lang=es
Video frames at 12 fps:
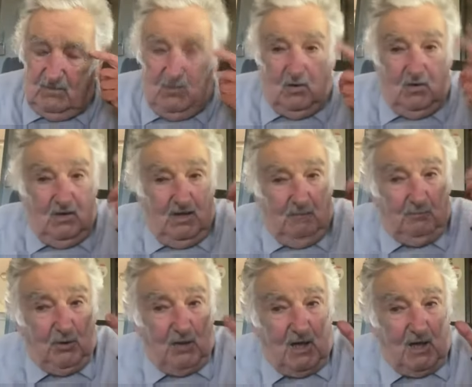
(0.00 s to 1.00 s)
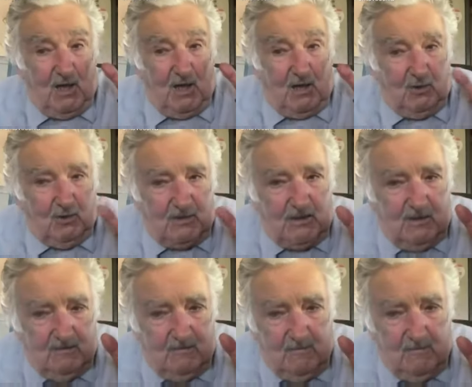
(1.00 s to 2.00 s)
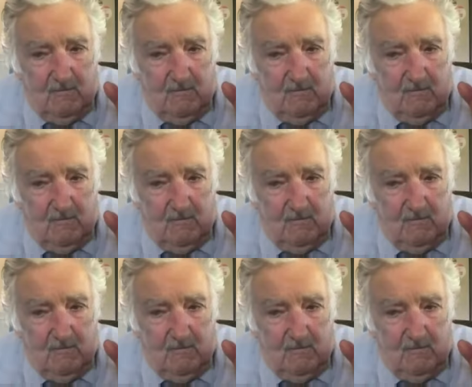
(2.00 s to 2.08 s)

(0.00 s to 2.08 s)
No es poca cosa,